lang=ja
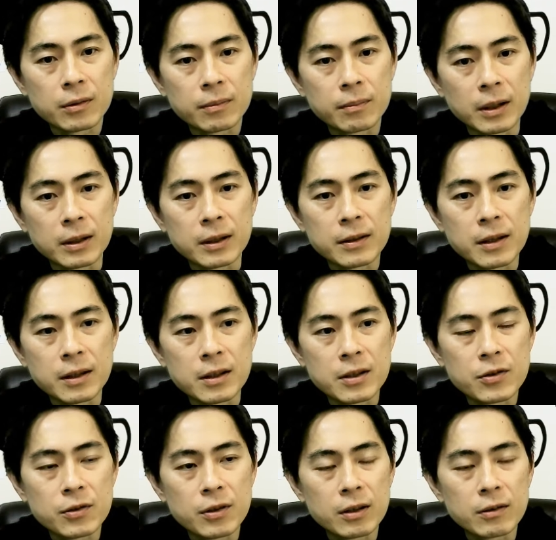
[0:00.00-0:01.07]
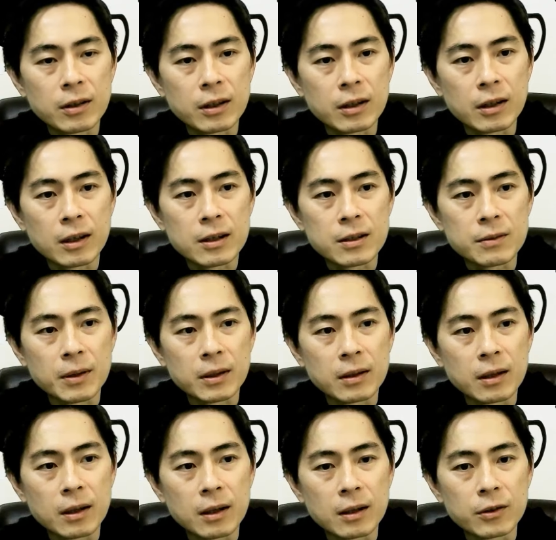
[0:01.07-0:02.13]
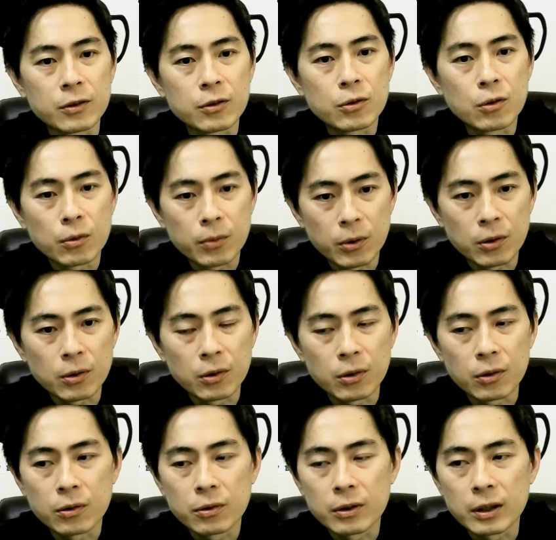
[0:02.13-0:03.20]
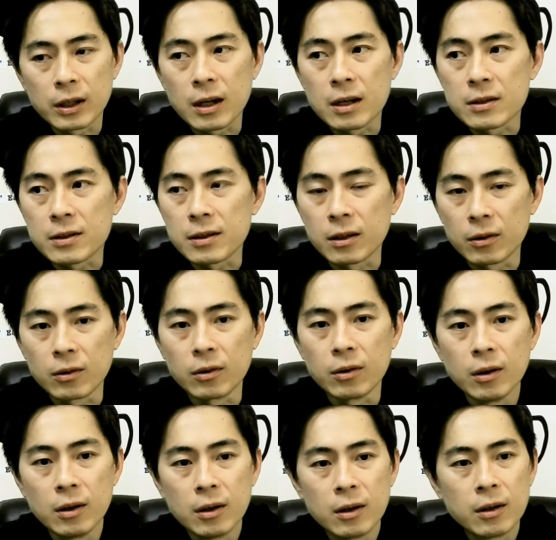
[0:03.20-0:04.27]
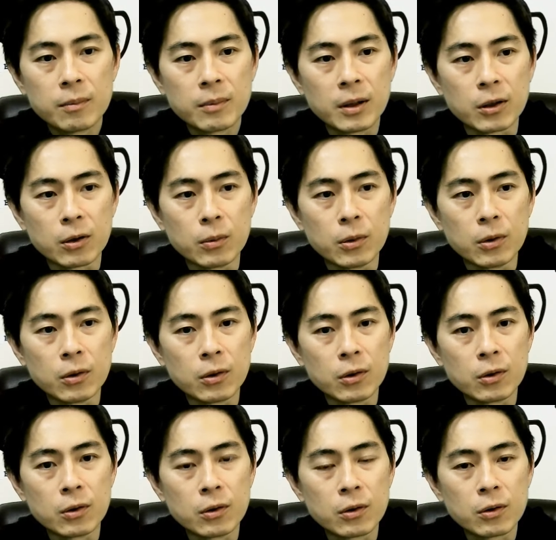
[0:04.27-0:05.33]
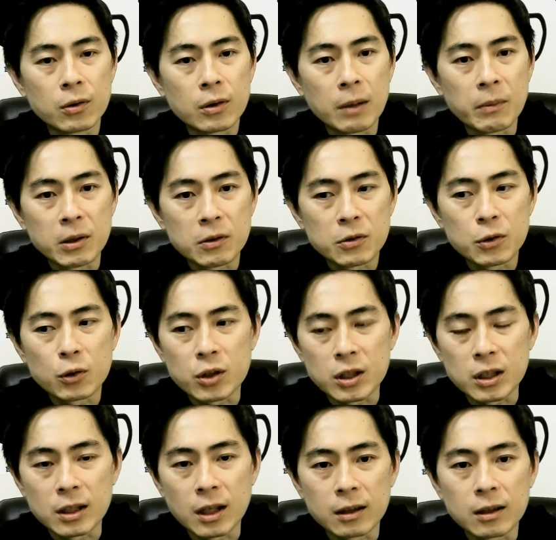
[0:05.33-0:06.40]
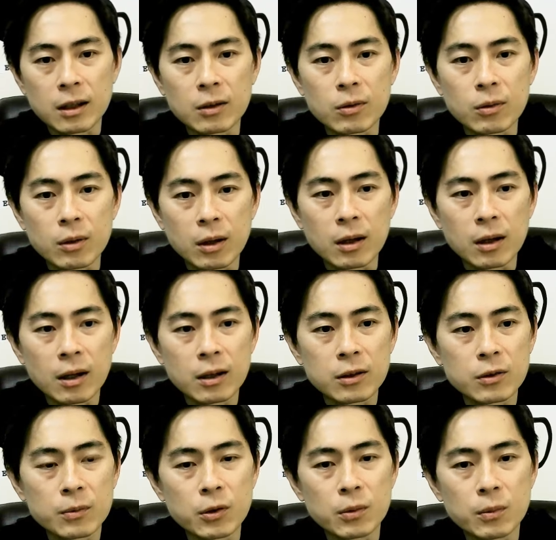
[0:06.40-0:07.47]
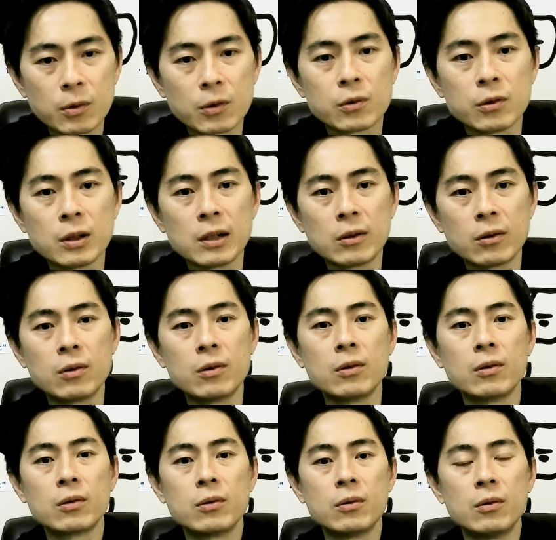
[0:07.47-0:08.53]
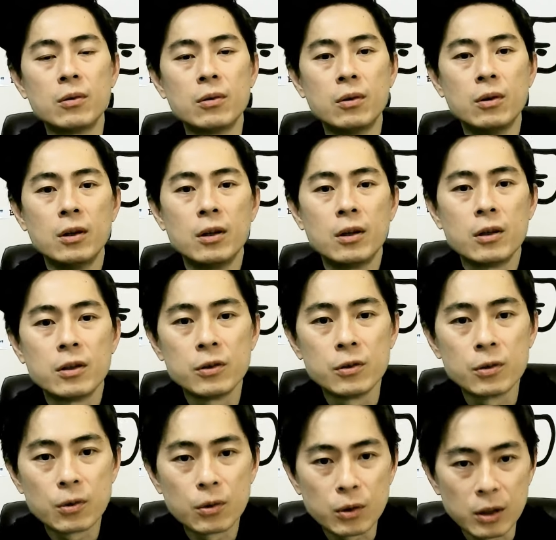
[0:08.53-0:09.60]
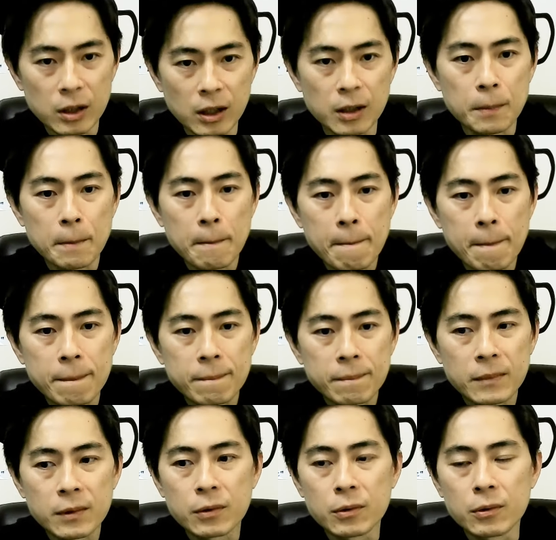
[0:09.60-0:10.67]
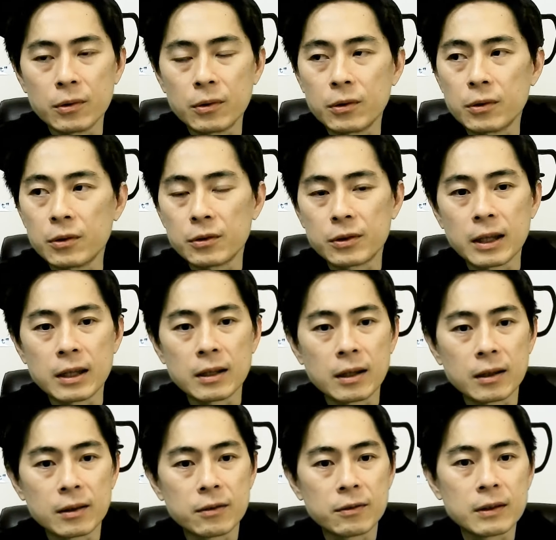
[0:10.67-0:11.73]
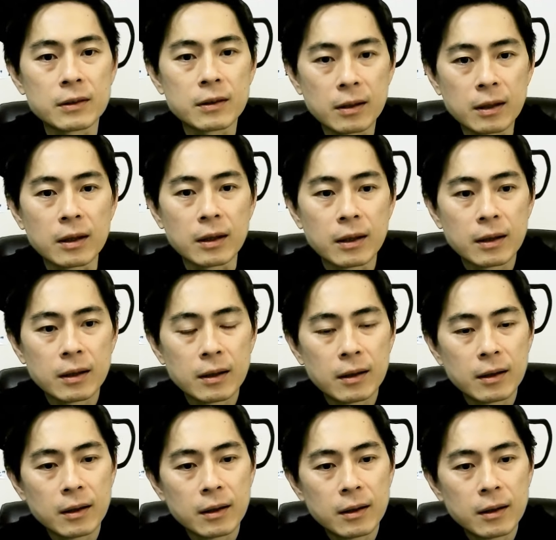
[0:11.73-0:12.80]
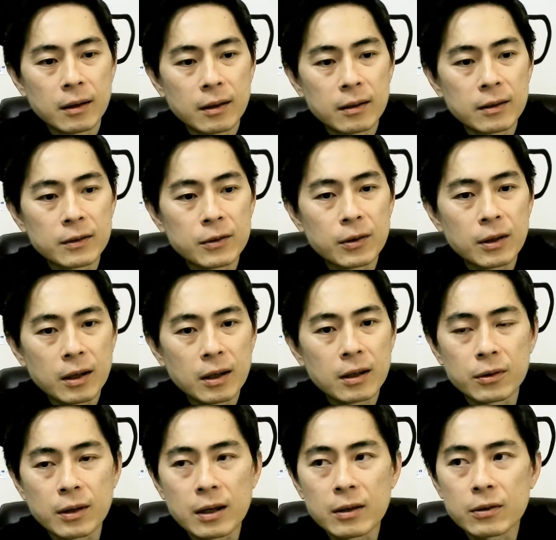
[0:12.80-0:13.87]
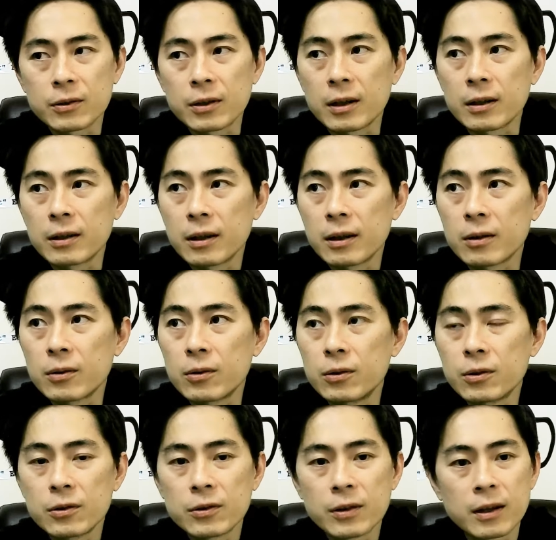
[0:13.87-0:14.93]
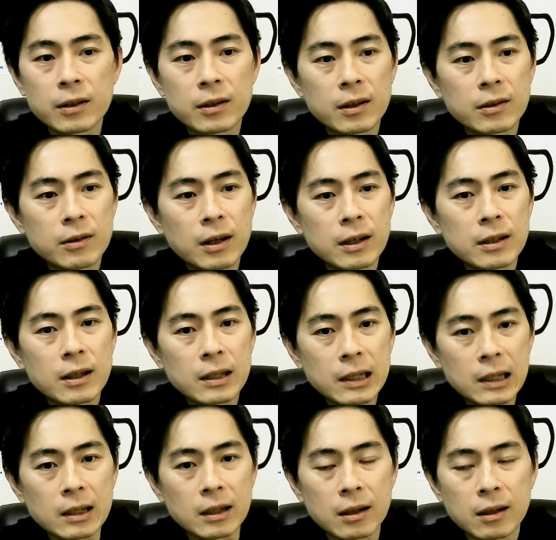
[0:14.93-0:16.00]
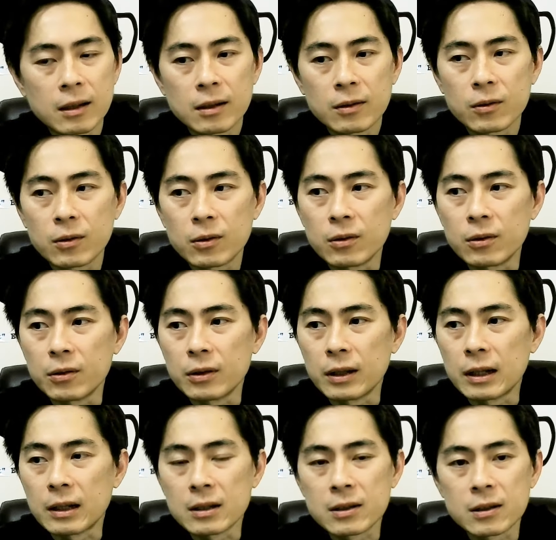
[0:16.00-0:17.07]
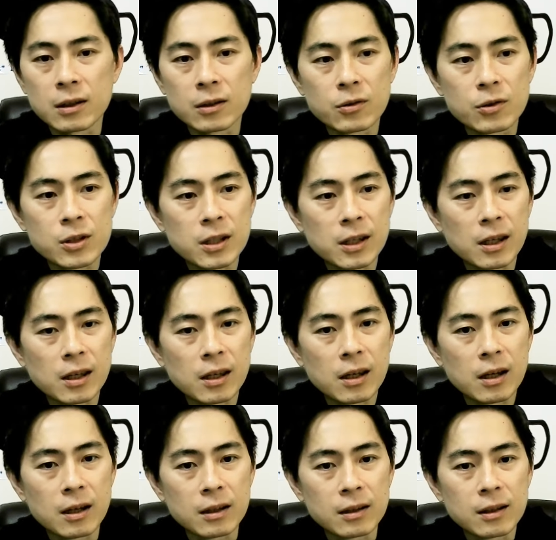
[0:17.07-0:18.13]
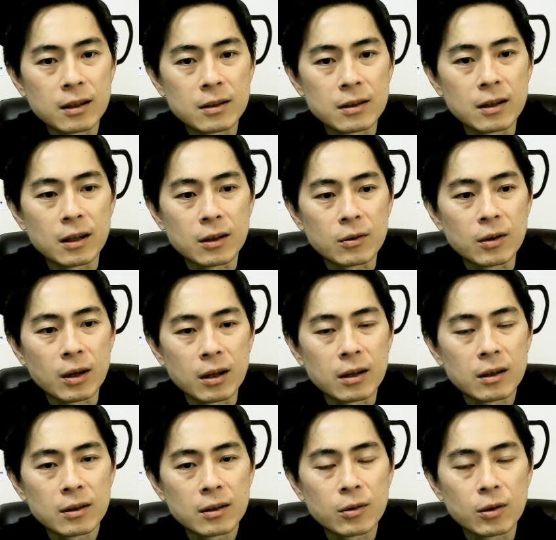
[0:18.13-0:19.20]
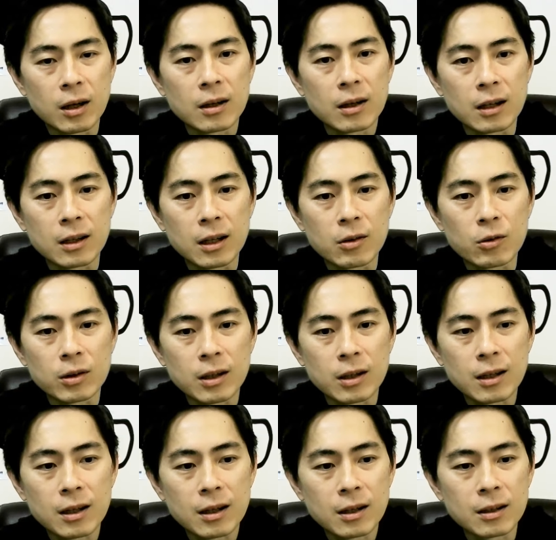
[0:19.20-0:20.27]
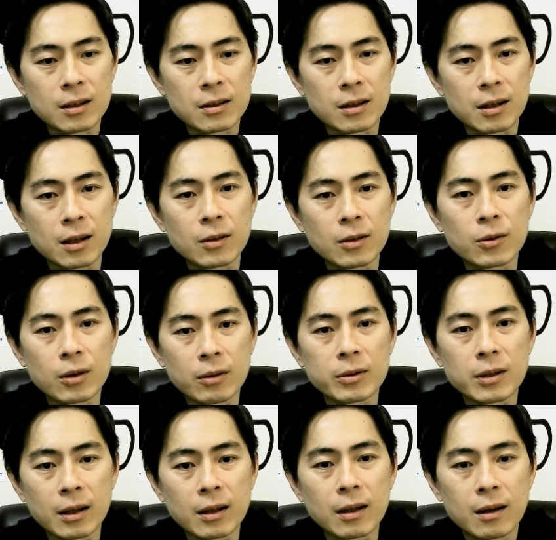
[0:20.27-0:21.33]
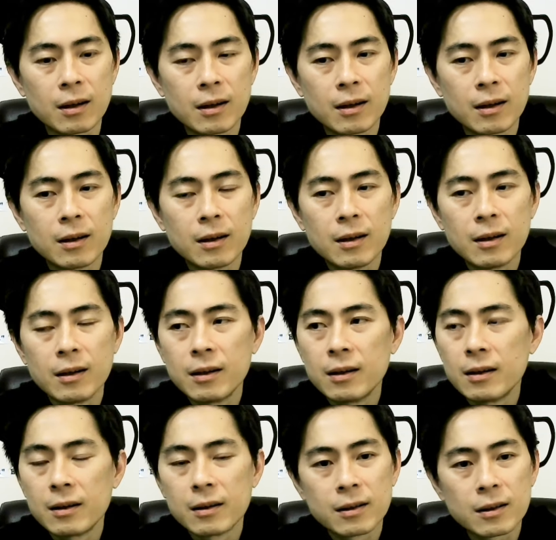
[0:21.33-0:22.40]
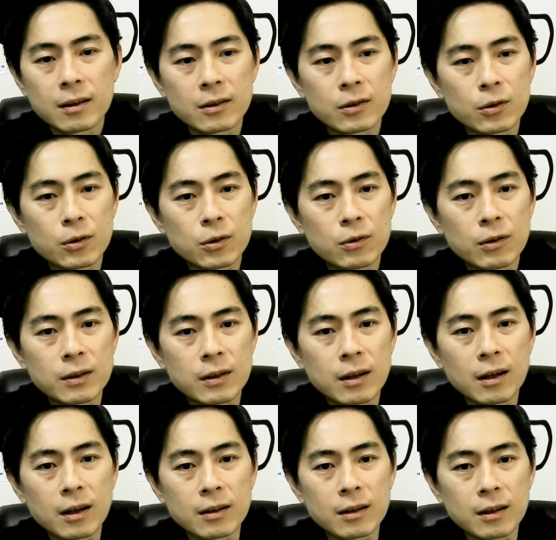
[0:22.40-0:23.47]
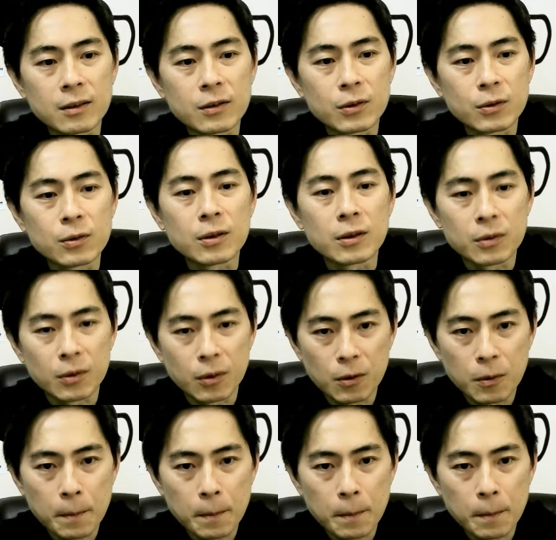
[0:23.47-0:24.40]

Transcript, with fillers: まあ2020年ぐらいから始まった流行病に関しての、まあ、予防のための措置であったりとか、ああいうものも国のこう言う通りにこう言っていたっていうんですかね。でそれが逮捕されて交留されている間に、こう何かしら口利きがあったんじゃないのかとか、肩を叩かれたんじゃないのかみたいな。なんかそういう噂があったりするんですよ。